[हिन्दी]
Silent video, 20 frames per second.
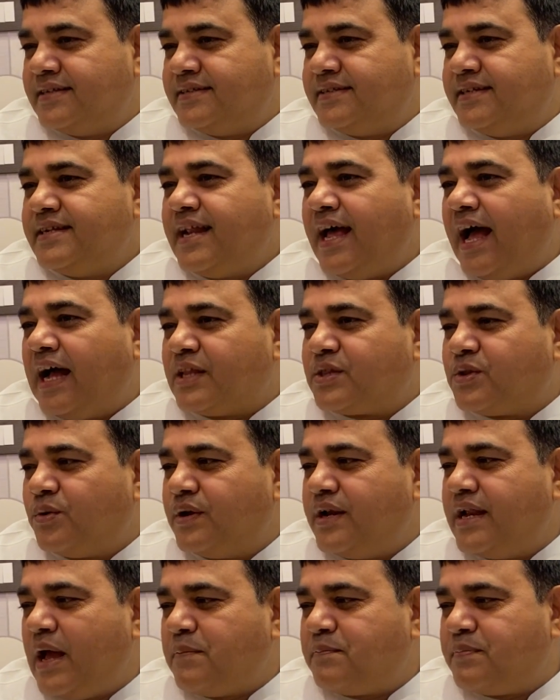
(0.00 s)
जिन
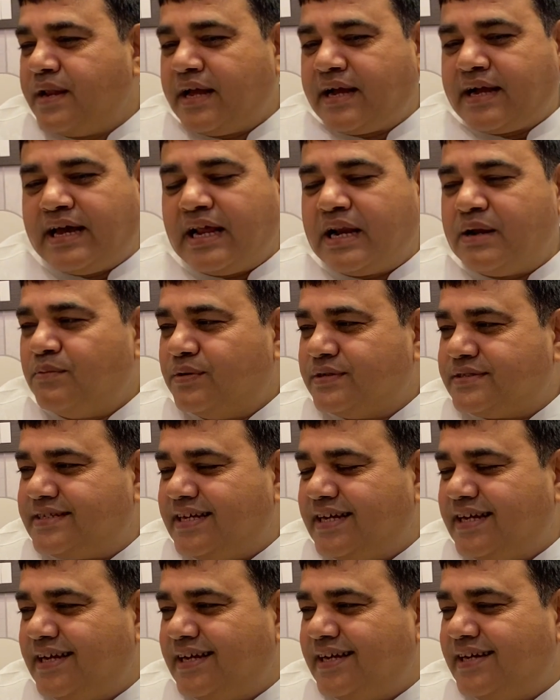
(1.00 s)
हाथों ने अपने कलमों से